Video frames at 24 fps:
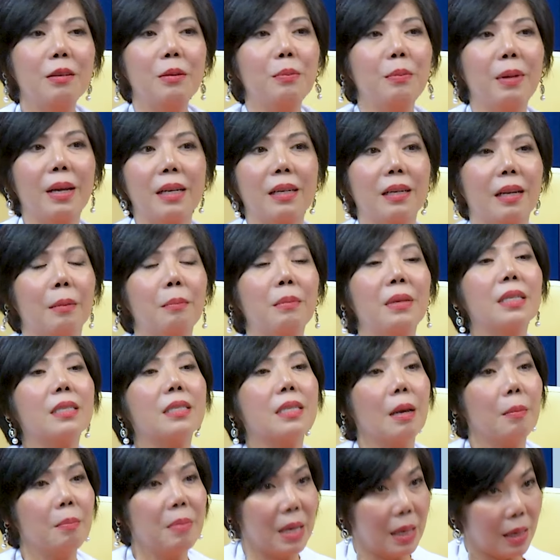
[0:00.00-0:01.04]
mình là mình
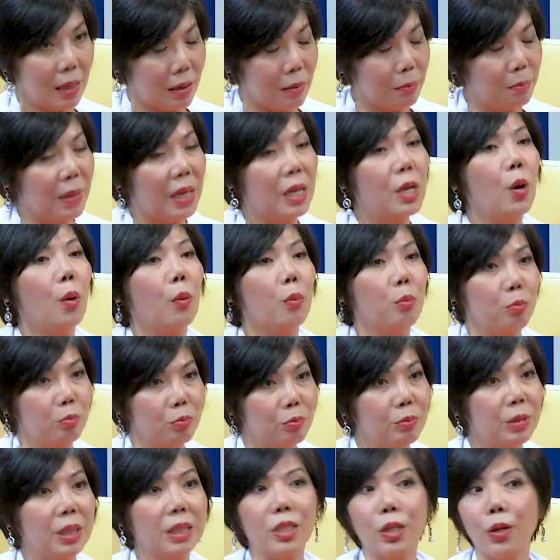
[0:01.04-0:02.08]
sẽ bị gục.
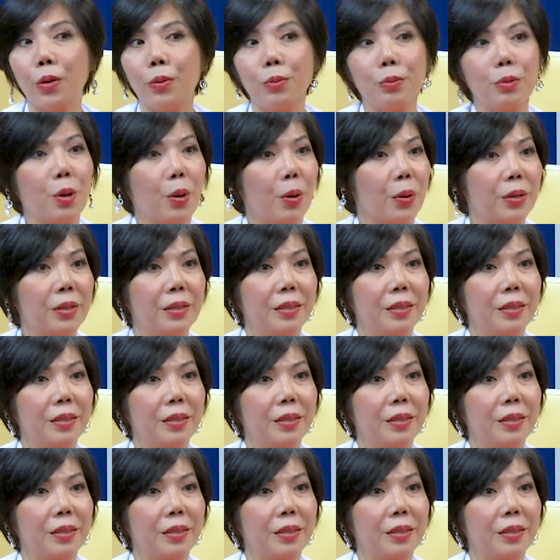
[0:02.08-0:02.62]
mình chịu không nổi.